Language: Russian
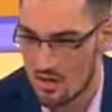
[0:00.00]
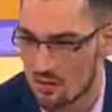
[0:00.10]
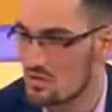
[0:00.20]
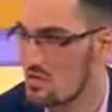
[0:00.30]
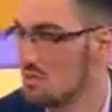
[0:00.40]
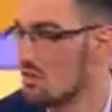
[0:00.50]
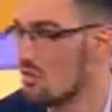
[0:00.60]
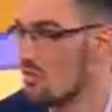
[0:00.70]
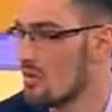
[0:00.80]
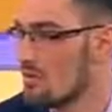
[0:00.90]

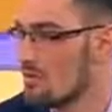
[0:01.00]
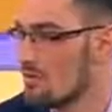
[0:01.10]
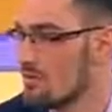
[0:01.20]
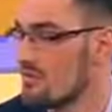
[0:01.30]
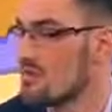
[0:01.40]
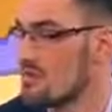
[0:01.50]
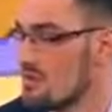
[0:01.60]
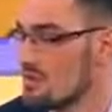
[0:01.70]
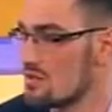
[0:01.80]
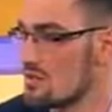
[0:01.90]
Укртелекома 200
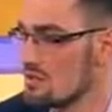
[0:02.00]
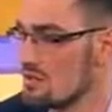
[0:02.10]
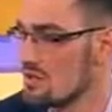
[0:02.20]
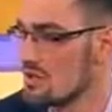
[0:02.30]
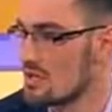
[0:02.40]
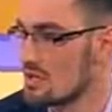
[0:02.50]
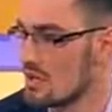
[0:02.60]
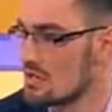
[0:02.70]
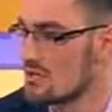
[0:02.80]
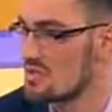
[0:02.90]
тысяч людей
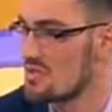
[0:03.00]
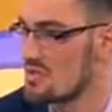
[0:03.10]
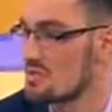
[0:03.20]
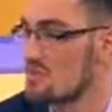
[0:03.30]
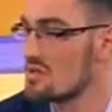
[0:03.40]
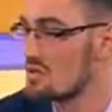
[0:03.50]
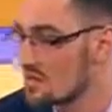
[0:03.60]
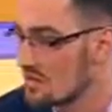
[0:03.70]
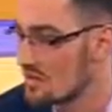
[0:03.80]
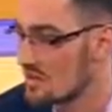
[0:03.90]
остались без связи и без
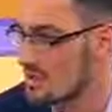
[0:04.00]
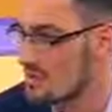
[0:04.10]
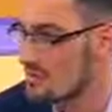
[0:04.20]
интернета,